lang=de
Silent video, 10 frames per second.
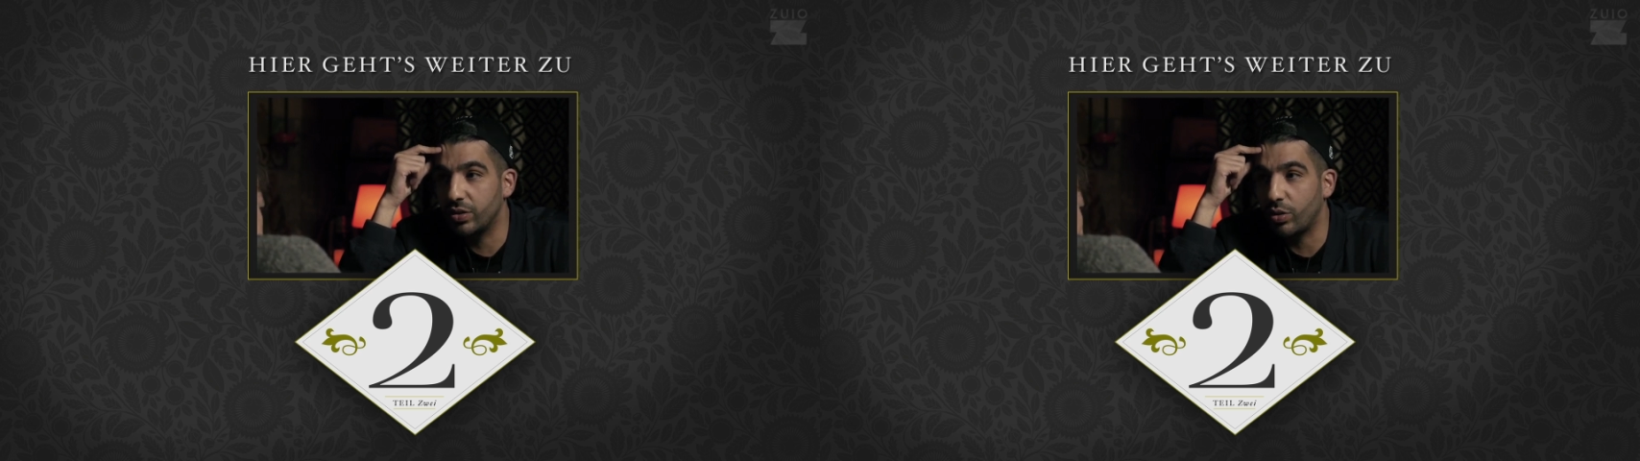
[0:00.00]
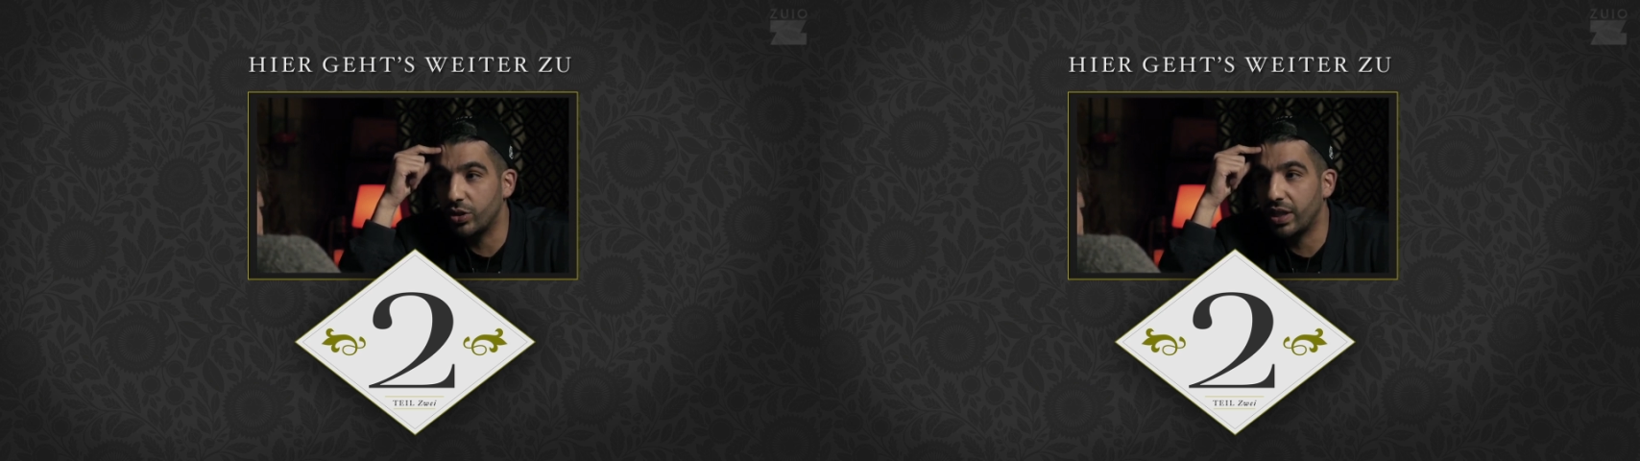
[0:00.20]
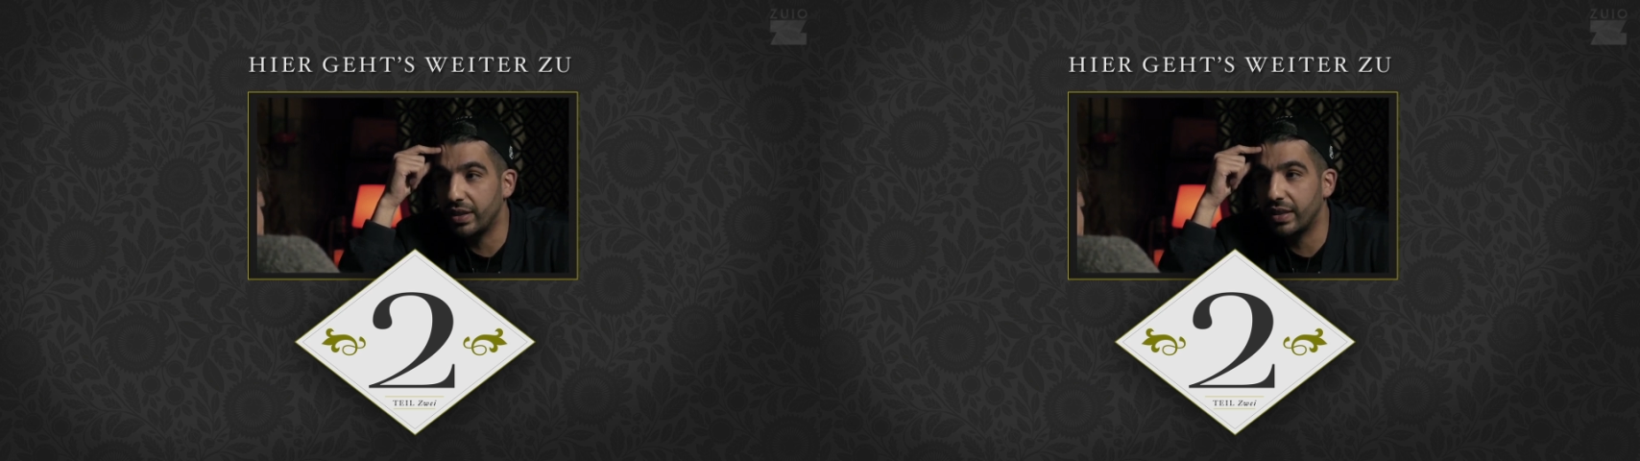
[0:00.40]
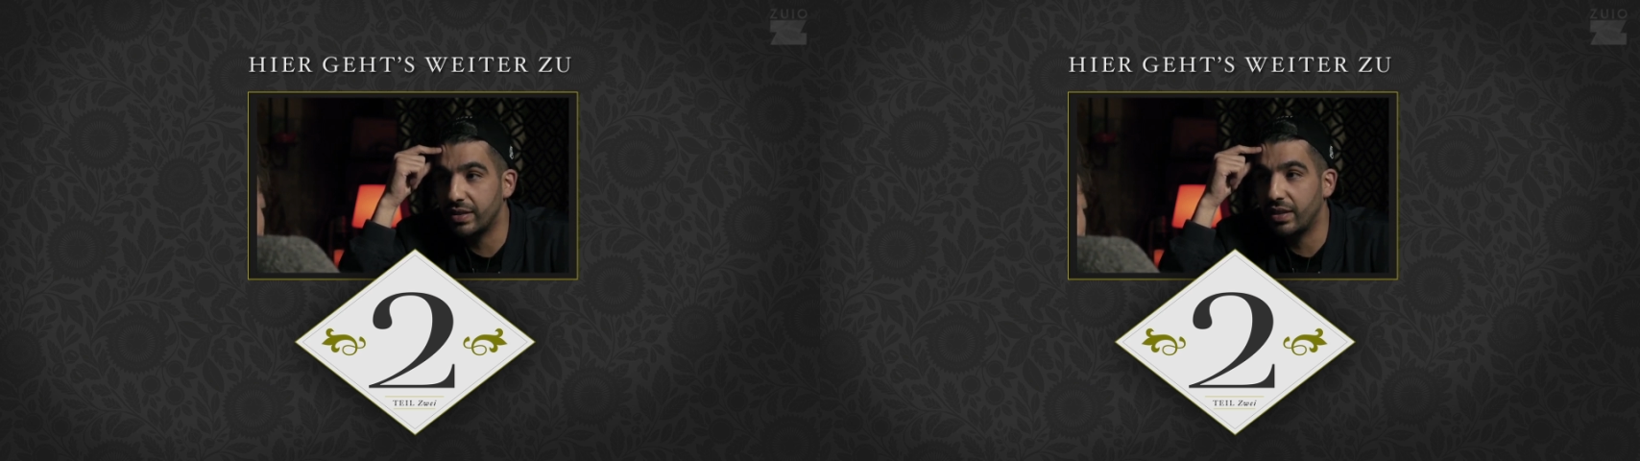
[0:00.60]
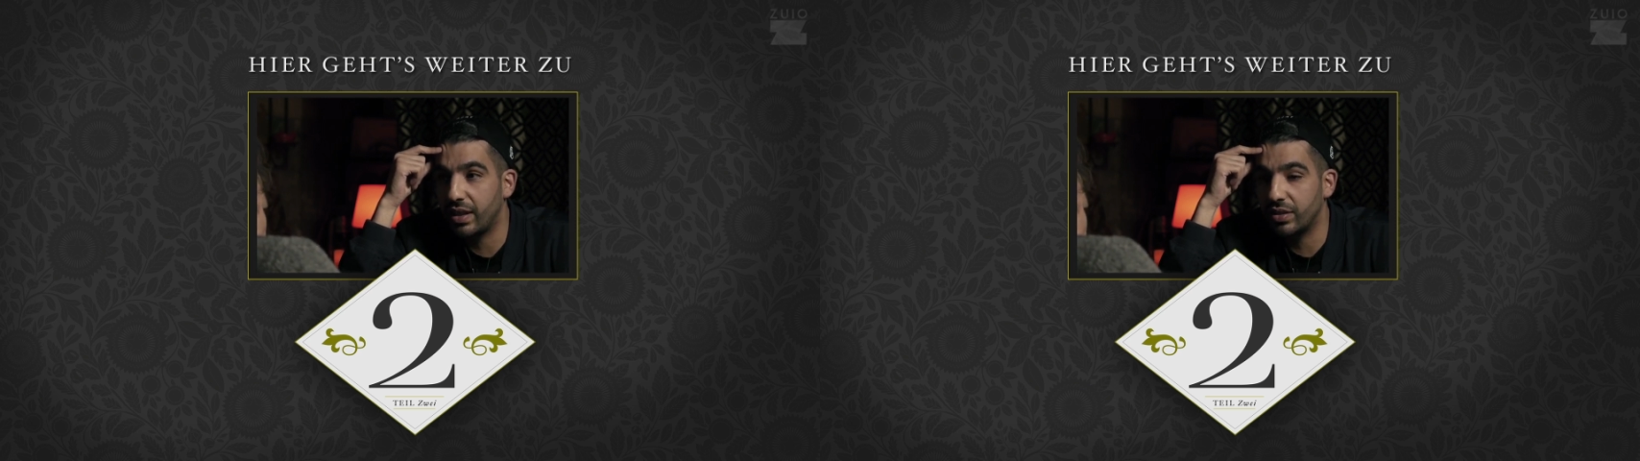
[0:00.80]
Deutschland,
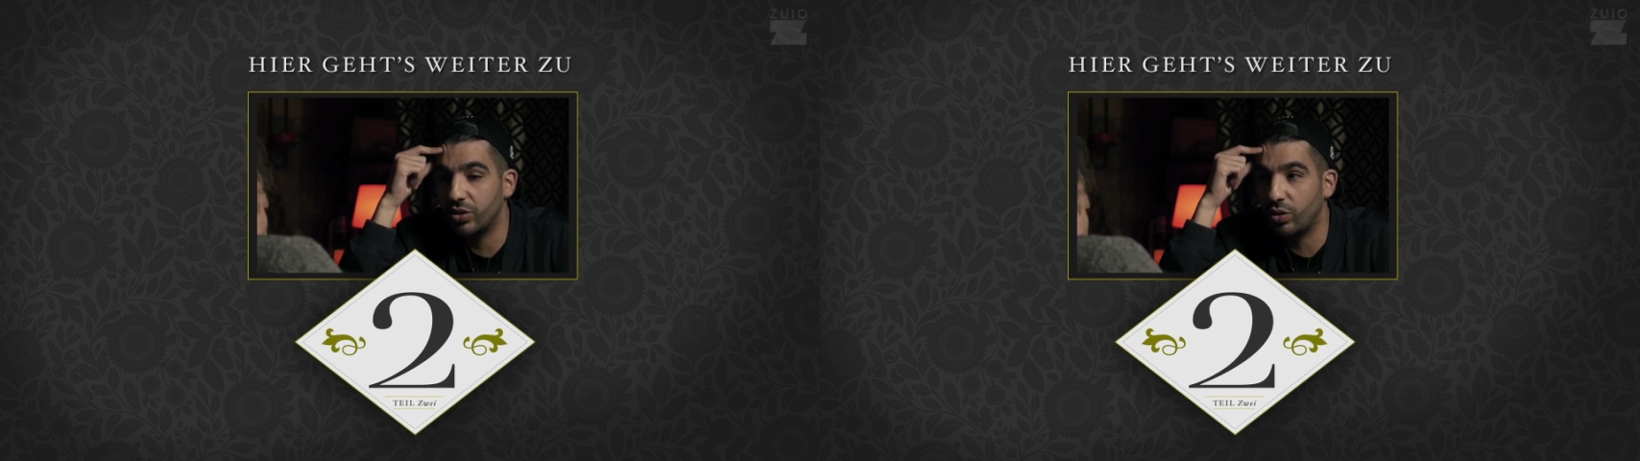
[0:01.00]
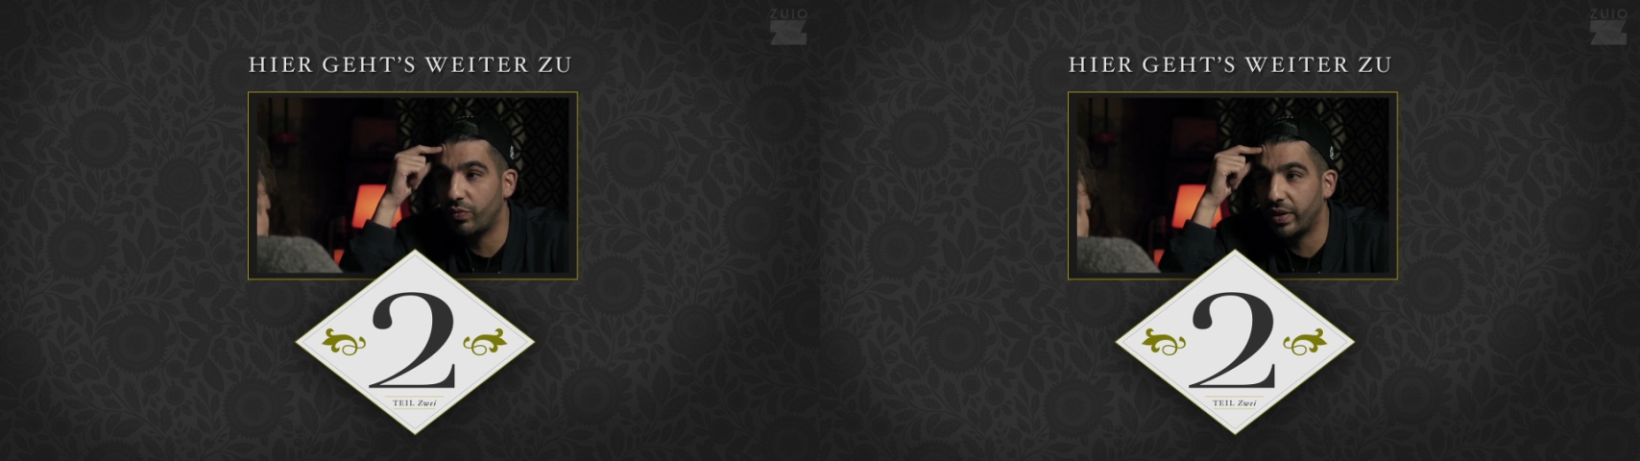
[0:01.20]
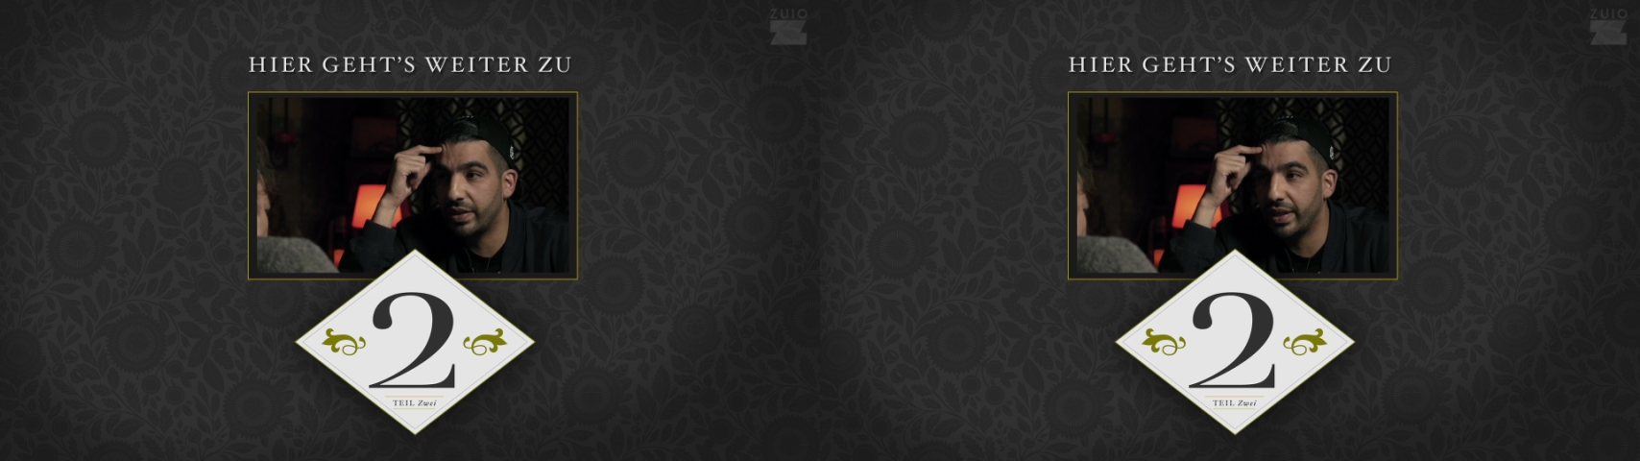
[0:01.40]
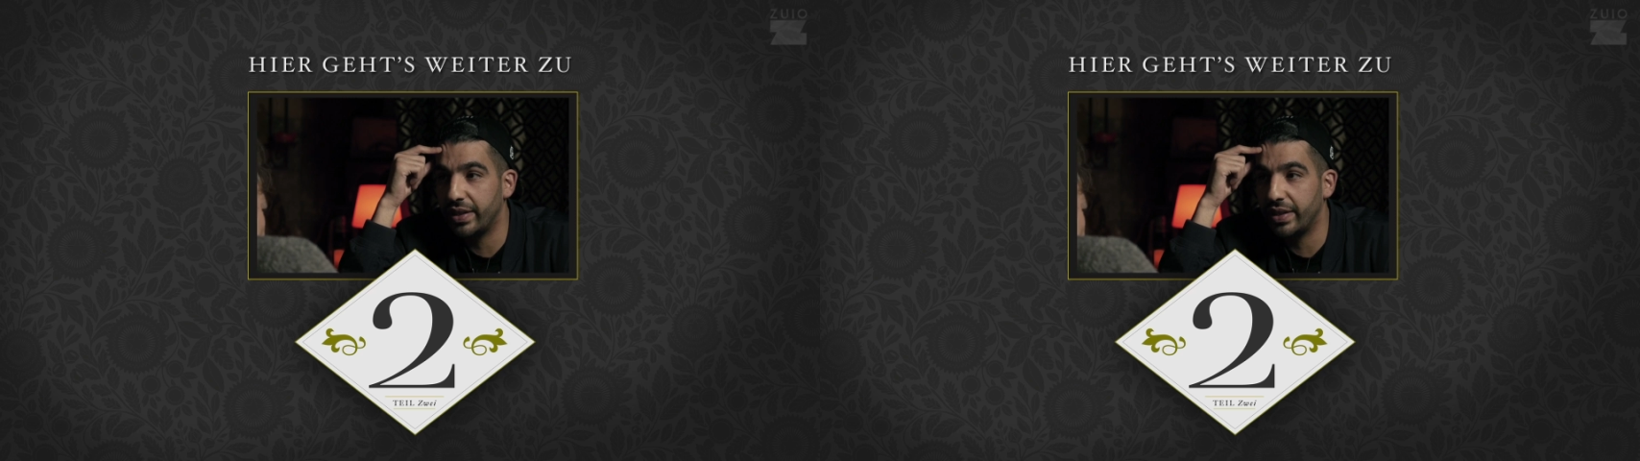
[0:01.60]
dass die da ein Stück weit